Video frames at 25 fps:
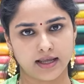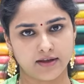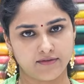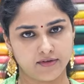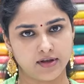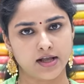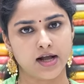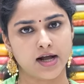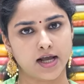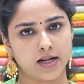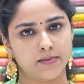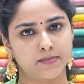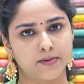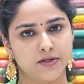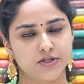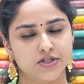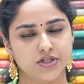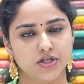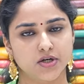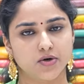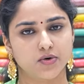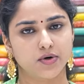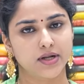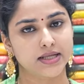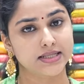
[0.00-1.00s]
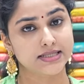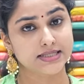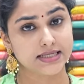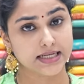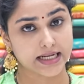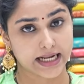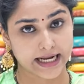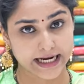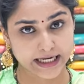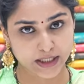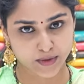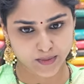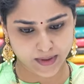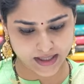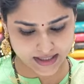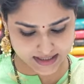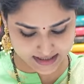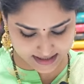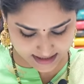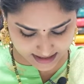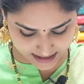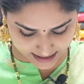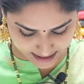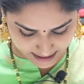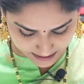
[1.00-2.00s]
హెవీగా కనిపించినా కూడా ఇట్స్ లైట్
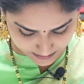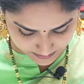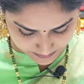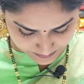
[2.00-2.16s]
వెయిట్ శారీ